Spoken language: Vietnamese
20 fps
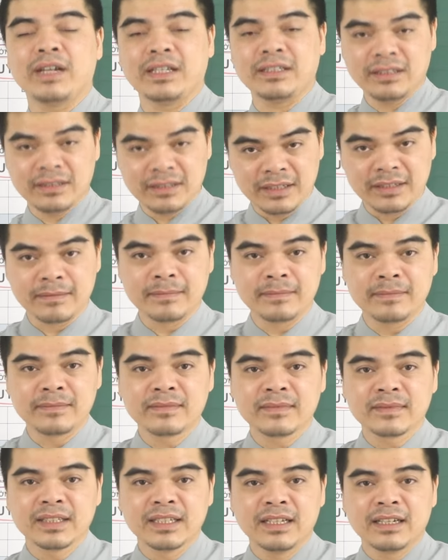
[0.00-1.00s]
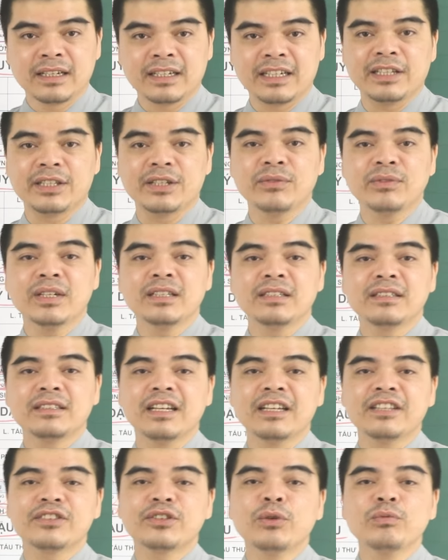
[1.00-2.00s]
phá giữa chừng. Kẻ tiểu nhân
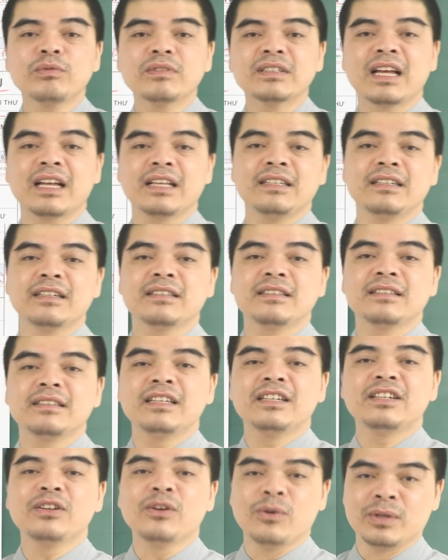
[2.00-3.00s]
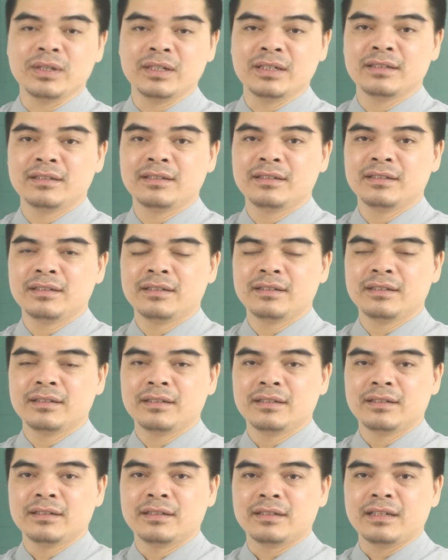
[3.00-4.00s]
sẽ tung ra những cái tin đồn
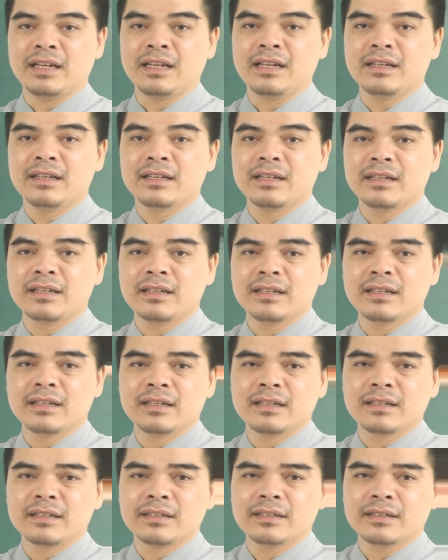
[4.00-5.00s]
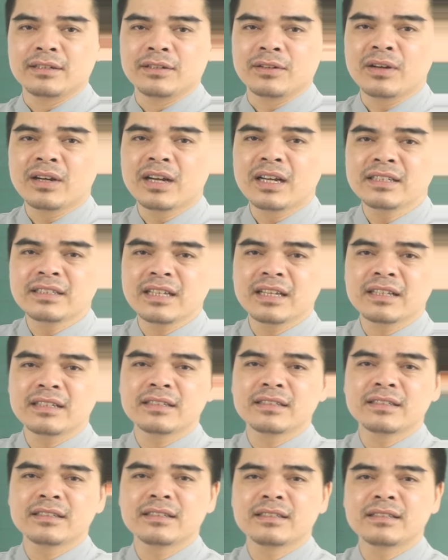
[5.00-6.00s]
đấy, nó gây ra
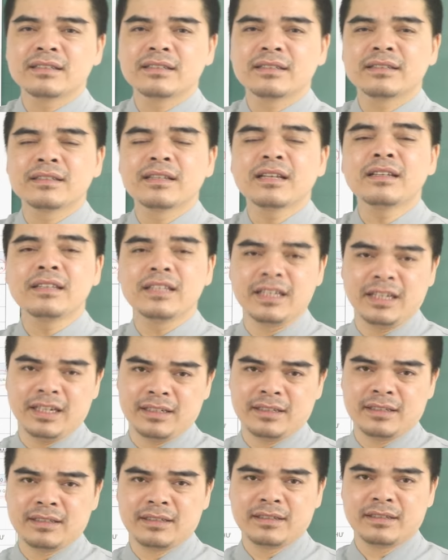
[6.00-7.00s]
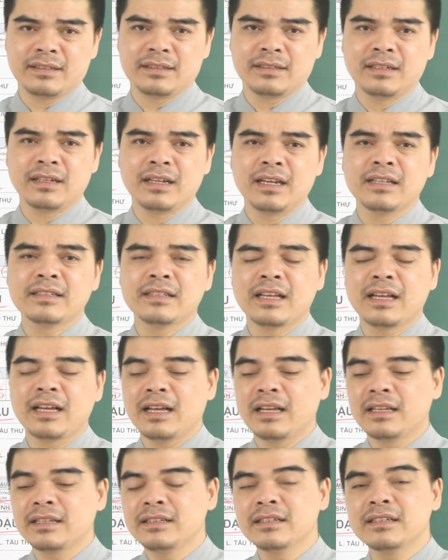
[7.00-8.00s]
thất thiệt, gây
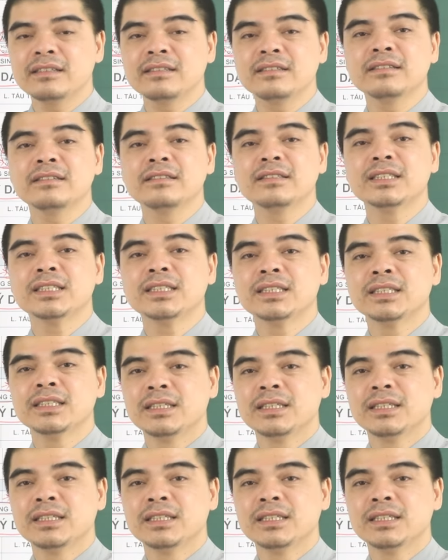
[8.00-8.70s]
ra những sự